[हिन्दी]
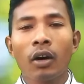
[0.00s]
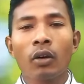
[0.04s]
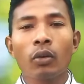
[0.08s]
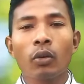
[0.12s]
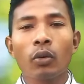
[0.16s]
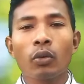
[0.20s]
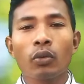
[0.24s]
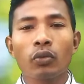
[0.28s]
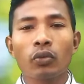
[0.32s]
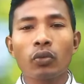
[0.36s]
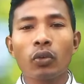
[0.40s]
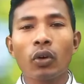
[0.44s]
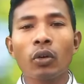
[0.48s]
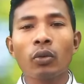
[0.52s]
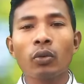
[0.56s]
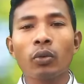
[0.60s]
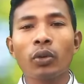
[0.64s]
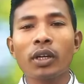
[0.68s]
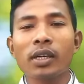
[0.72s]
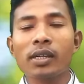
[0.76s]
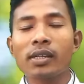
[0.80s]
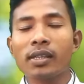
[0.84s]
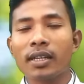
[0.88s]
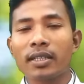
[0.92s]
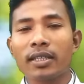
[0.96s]
और उस सॉन्ग
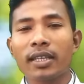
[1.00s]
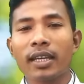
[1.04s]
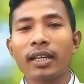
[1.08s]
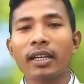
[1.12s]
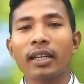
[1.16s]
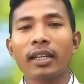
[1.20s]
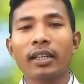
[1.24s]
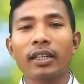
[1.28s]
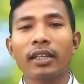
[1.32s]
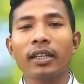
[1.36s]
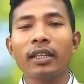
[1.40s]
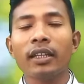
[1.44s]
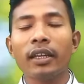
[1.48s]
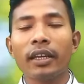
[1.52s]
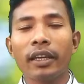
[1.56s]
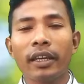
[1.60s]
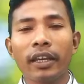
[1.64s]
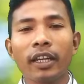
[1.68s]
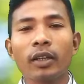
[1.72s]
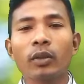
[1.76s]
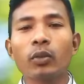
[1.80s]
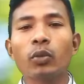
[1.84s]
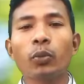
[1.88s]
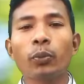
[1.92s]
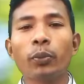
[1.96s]
टू के सजाए लेकिन
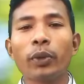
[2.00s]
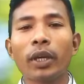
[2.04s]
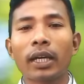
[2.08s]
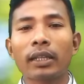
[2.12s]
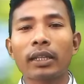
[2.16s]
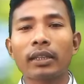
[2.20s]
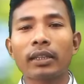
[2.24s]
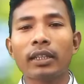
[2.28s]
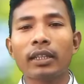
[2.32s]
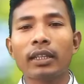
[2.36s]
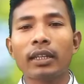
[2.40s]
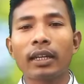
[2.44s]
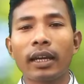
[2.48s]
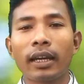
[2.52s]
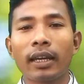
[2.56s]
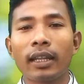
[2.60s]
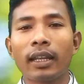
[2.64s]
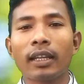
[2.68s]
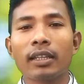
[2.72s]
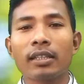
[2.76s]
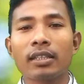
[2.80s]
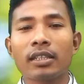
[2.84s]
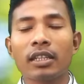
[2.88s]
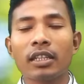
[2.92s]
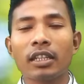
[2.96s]
एक ठू व्यक्ति
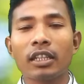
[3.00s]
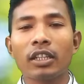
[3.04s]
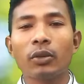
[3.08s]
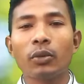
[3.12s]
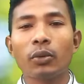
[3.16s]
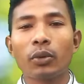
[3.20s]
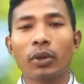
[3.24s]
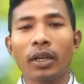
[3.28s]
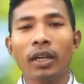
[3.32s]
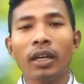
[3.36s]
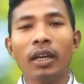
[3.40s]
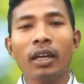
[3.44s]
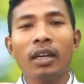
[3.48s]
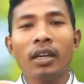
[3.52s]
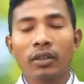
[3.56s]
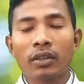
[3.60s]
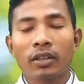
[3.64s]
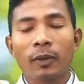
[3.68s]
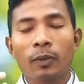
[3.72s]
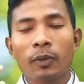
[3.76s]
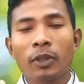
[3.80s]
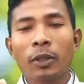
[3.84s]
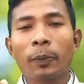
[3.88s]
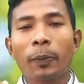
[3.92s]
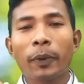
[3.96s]
रहेला यानी कि उखे
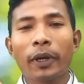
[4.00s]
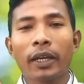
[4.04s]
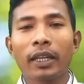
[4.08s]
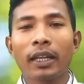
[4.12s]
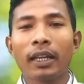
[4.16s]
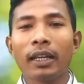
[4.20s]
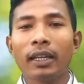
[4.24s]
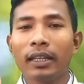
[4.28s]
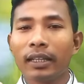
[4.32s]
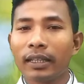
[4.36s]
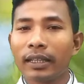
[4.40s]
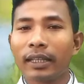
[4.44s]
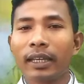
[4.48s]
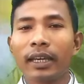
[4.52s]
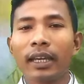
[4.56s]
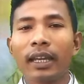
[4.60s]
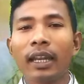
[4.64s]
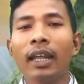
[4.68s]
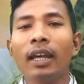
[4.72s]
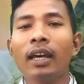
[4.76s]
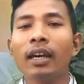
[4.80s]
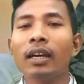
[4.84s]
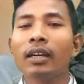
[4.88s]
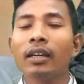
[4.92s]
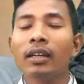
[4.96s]
सबसे पहले
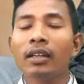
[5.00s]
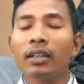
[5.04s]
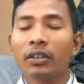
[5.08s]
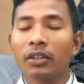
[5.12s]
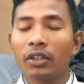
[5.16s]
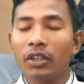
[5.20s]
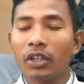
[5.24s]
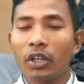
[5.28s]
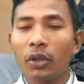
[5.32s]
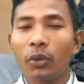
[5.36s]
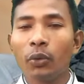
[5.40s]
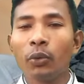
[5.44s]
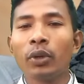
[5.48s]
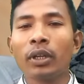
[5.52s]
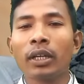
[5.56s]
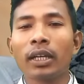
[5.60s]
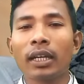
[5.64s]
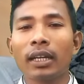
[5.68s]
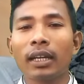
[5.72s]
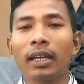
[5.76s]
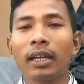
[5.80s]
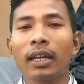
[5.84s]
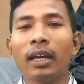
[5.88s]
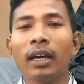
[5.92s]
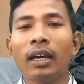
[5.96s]
लिखेला ट्यून
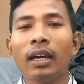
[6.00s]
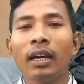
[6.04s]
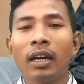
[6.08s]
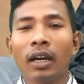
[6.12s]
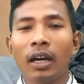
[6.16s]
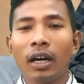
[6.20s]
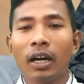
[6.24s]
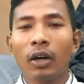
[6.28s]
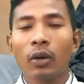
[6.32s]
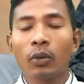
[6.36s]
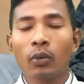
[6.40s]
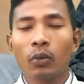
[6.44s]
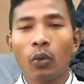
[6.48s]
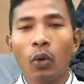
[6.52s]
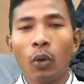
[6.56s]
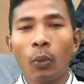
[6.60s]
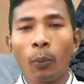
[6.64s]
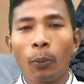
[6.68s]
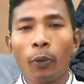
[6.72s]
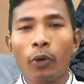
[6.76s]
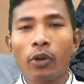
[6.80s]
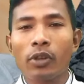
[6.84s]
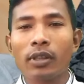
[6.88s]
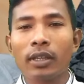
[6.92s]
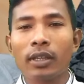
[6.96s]
करेला और
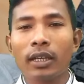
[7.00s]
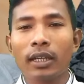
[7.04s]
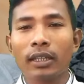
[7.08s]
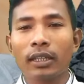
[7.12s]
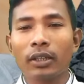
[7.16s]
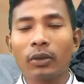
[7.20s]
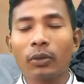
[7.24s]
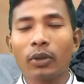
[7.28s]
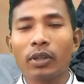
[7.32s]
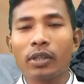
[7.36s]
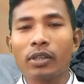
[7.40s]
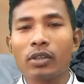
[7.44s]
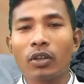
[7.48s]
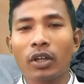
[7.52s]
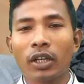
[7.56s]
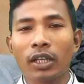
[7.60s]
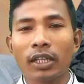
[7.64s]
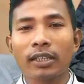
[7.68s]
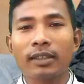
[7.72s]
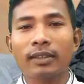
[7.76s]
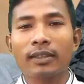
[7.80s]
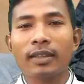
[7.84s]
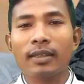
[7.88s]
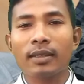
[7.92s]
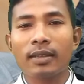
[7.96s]
कंपोज करके उके
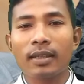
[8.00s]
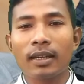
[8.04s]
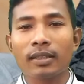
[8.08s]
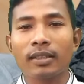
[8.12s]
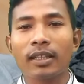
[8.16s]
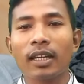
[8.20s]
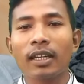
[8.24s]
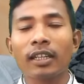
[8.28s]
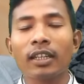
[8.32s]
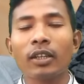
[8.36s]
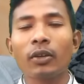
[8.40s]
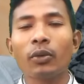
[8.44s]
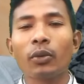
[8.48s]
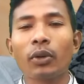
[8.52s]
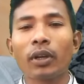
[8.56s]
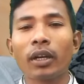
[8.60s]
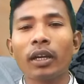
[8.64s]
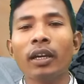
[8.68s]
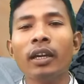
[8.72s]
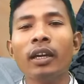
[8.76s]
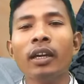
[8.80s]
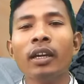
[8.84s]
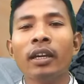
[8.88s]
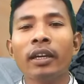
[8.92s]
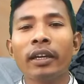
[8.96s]
संगीत से सजाए के
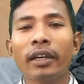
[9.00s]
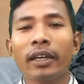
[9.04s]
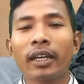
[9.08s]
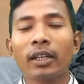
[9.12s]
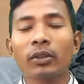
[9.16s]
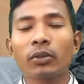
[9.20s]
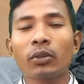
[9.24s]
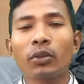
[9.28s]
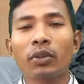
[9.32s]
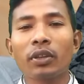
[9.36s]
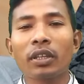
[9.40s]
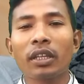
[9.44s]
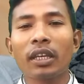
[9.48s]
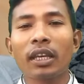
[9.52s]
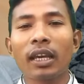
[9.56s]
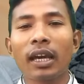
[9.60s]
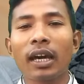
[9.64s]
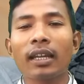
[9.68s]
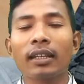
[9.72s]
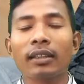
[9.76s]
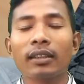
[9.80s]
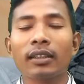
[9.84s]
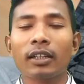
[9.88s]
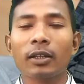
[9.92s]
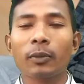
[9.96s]
उखे एक ठू
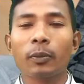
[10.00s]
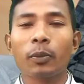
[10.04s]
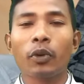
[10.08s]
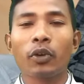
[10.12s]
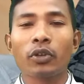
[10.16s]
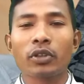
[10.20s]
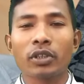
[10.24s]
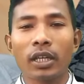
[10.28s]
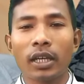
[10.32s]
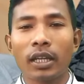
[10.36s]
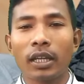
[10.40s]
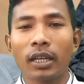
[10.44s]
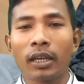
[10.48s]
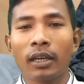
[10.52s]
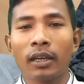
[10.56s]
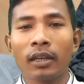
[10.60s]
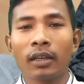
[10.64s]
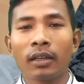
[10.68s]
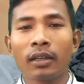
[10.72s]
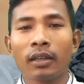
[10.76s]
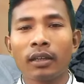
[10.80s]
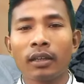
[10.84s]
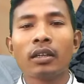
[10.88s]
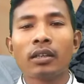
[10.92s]
सिंगार तक ला